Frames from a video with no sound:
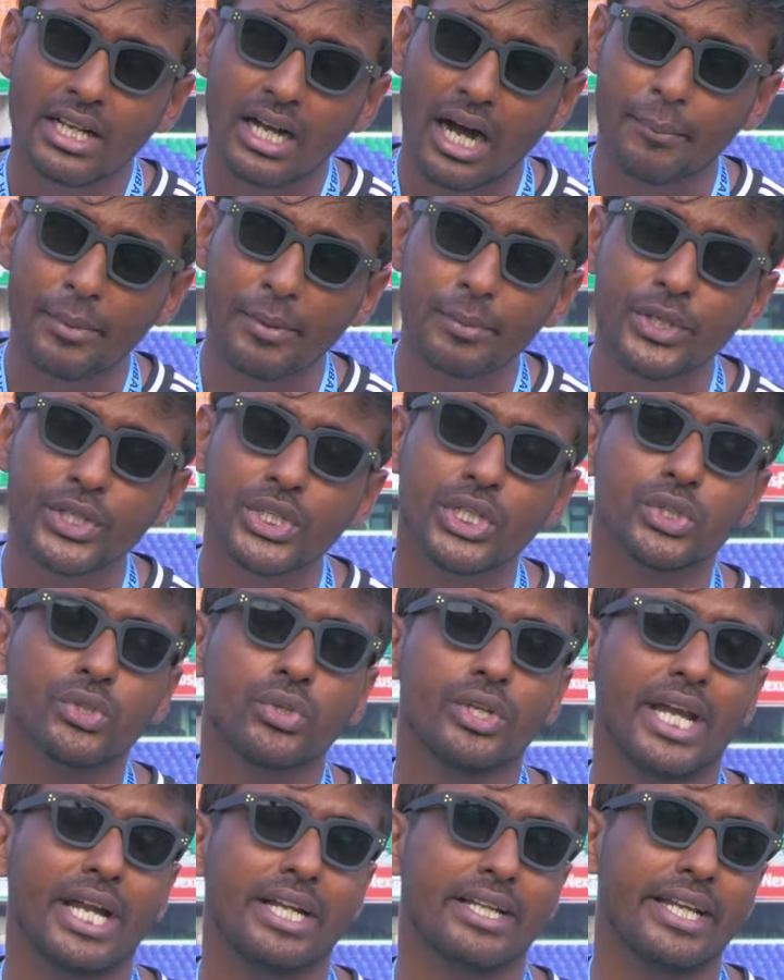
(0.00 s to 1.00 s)
আমি বিশ্বাস
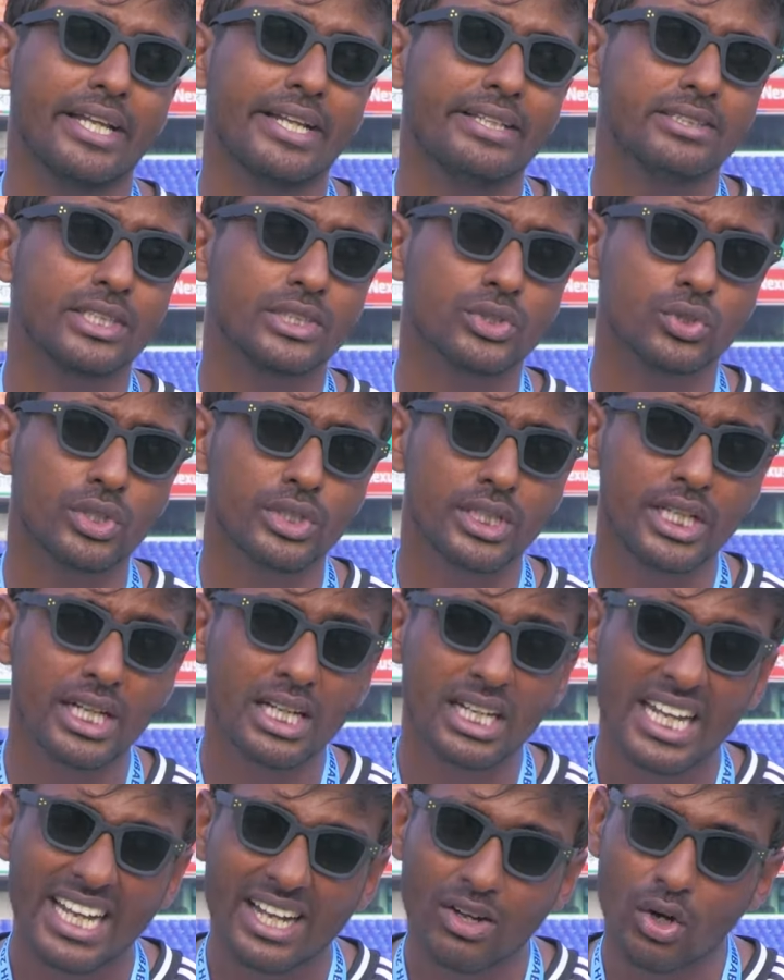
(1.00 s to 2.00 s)
করি একটা ইনিংসে যদি তিনি
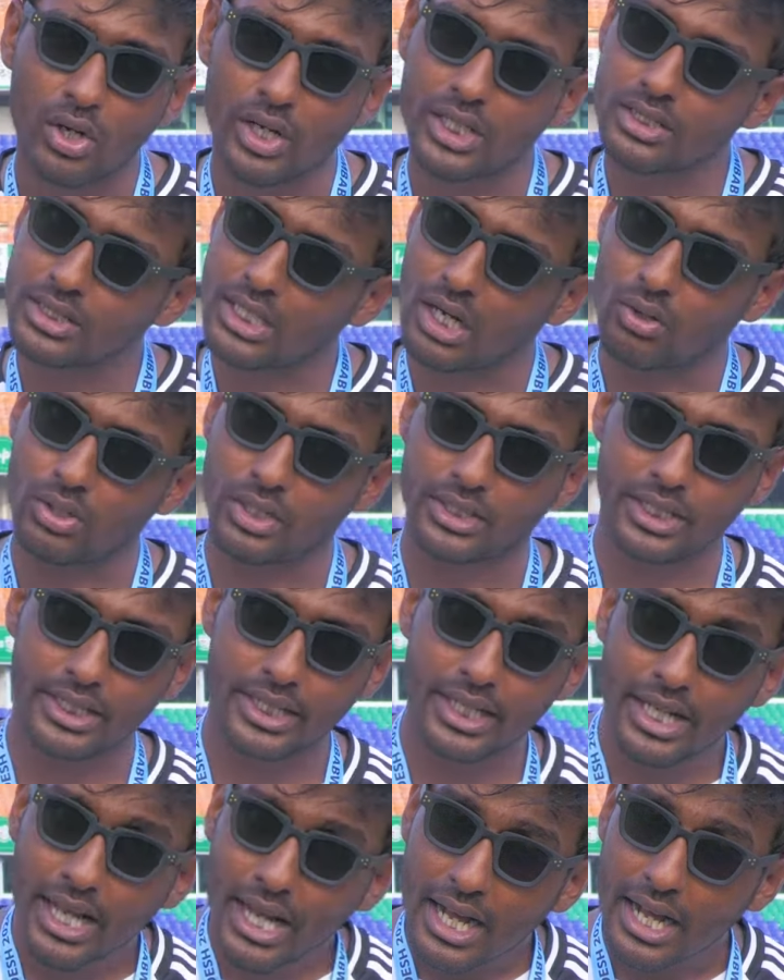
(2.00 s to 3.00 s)
ক্লিক করেন তাহলে
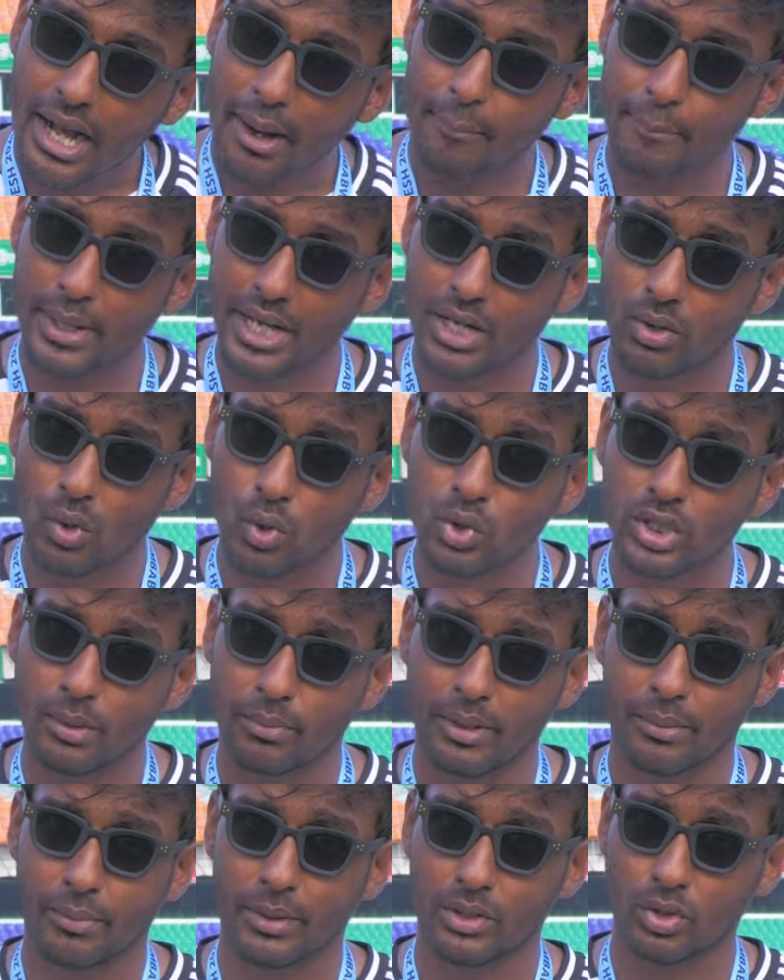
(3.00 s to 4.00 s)
তিনি কামব্যাক করতে
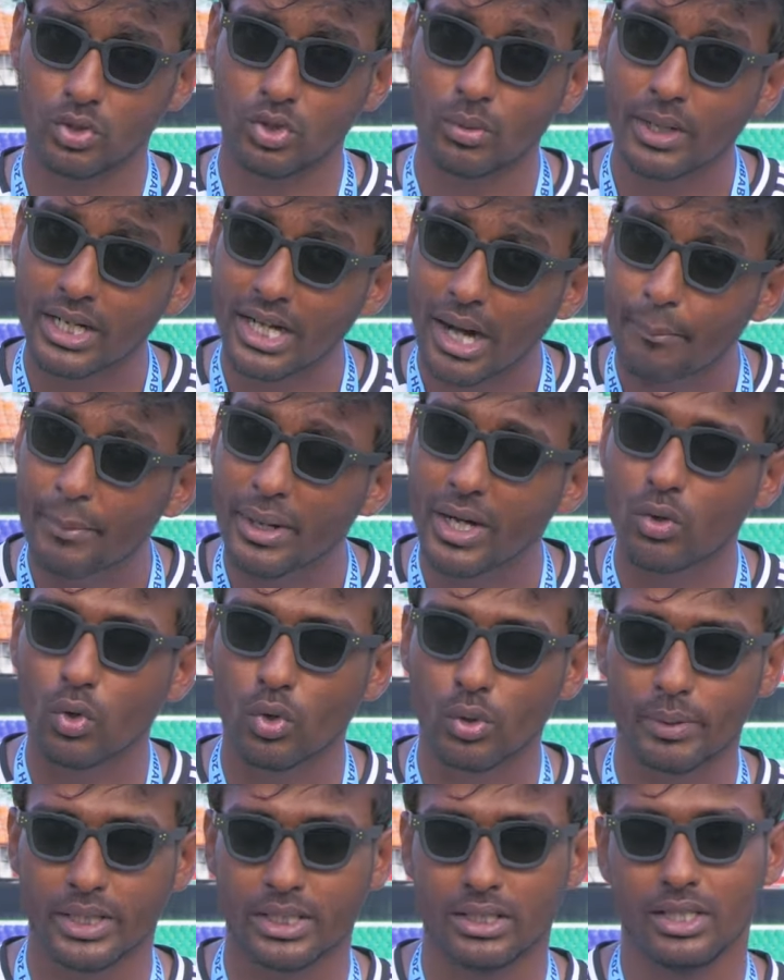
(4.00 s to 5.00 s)
পারবেন অথবা কামব্যাক
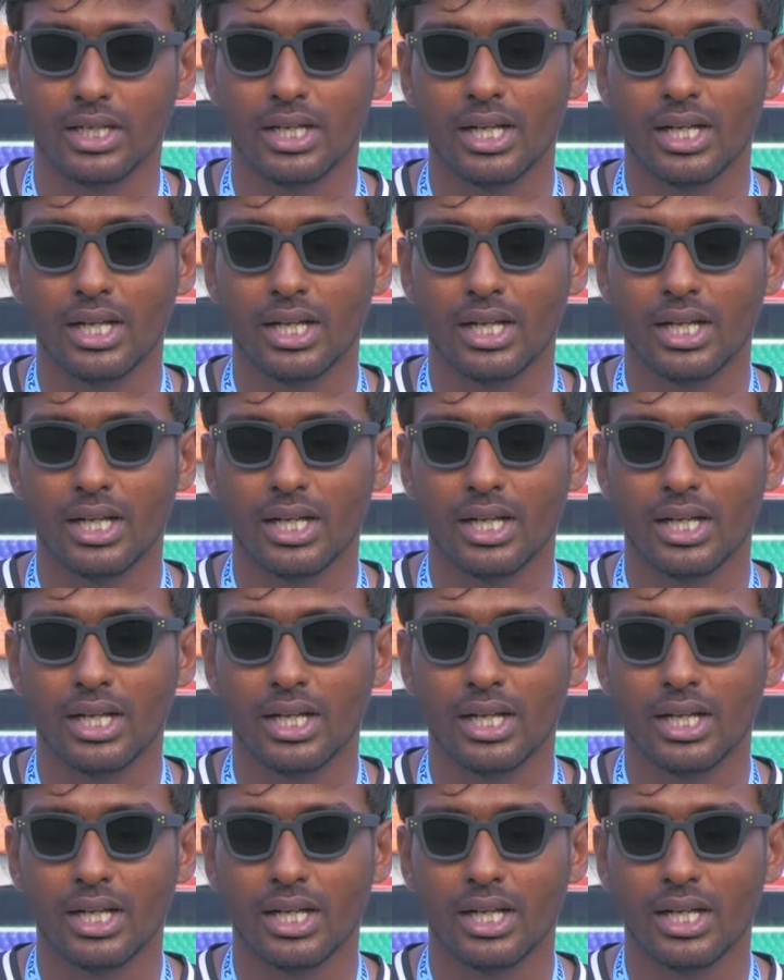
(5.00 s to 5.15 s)
করবেন